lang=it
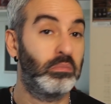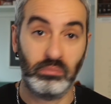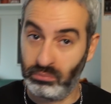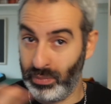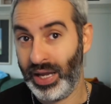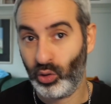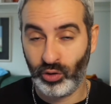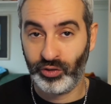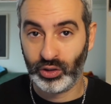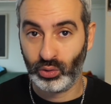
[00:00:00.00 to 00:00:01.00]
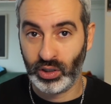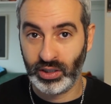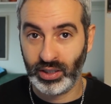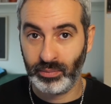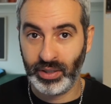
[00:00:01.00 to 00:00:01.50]
Mengo ha fatto una
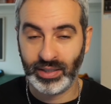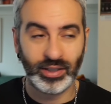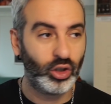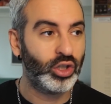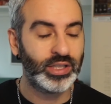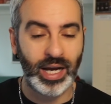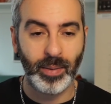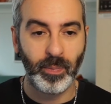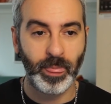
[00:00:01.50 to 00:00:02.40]
determinata cosa